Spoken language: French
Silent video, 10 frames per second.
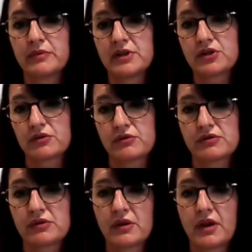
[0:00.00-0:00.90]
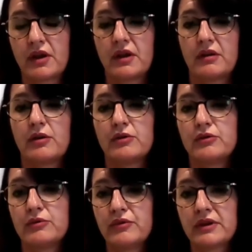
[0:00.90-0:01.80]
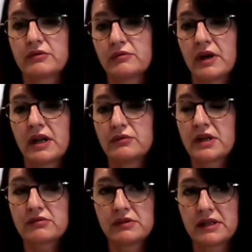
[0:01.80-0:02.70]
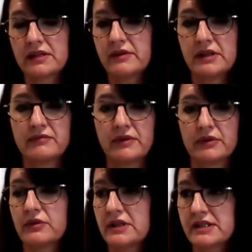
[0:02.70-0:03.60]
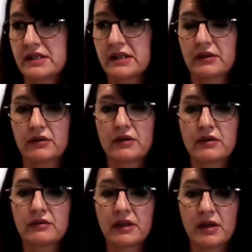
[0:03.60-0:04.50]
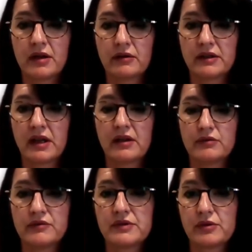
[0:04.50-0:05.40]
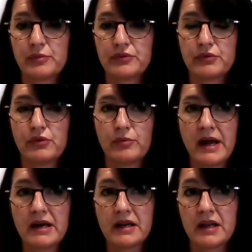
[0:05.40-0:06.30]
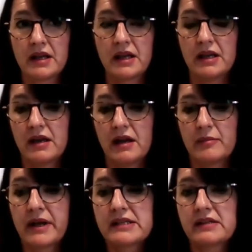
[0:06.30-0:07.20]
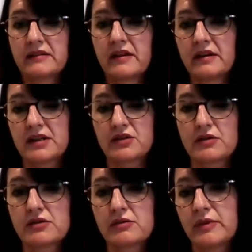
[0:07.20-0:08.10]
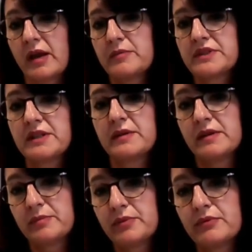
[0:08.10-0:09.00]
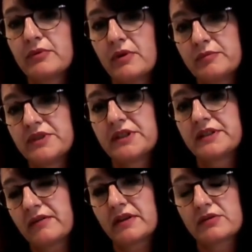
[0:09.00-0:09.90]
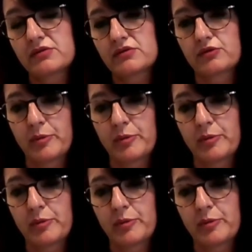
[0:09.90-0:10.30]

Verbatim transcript: peu les choses. Euh, de fait voilà du relationnel avec les vendeurs, les acquéreurs. On a une vision plus globale et en pressentant les choses, on a un petit peu une petite avance, je